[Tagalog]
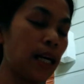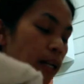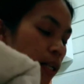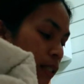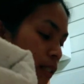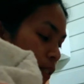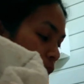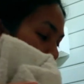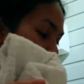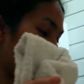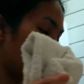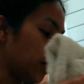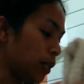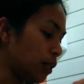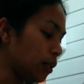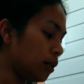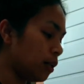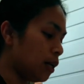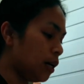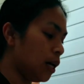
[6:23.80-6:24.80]
tayo ng
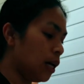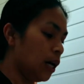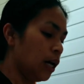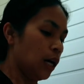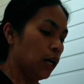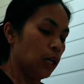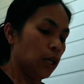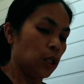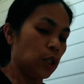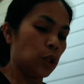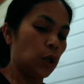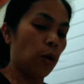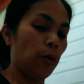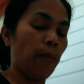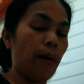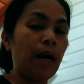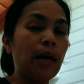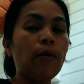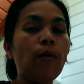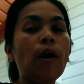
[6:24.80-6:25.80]
towel. So,
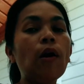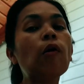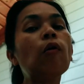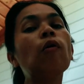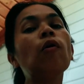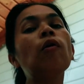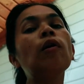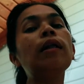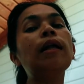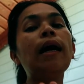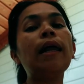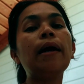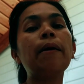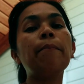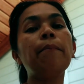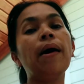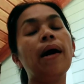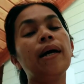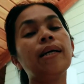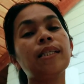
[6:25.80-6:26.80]
bago ako
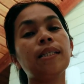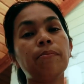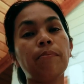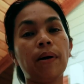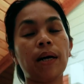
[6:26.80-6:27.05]
lalabas,